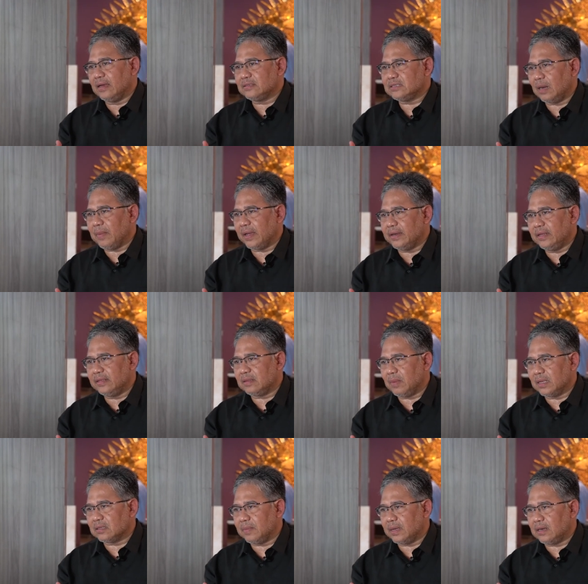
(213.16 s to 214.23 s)
selama ini
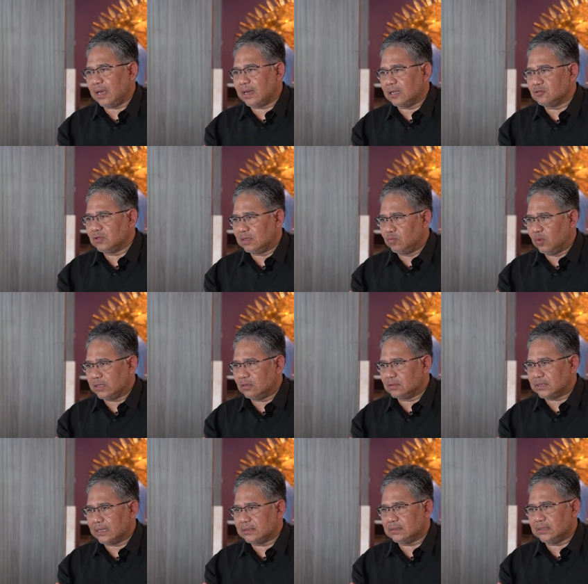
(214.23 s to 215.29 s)
teman-teman agak sulit buat
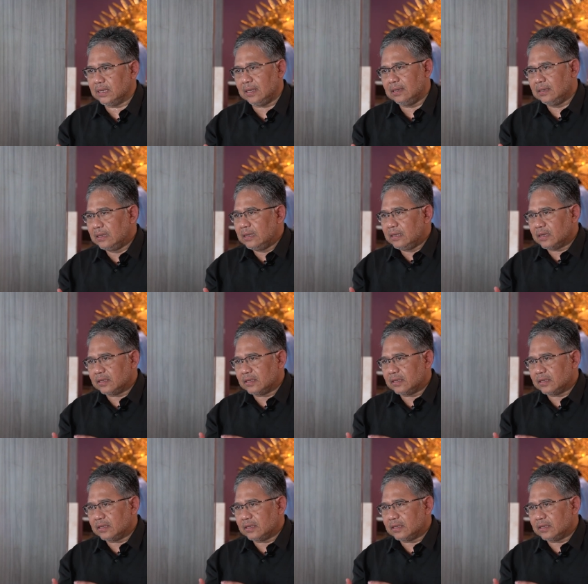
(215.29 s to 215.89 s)
ilustrasinya, hmm.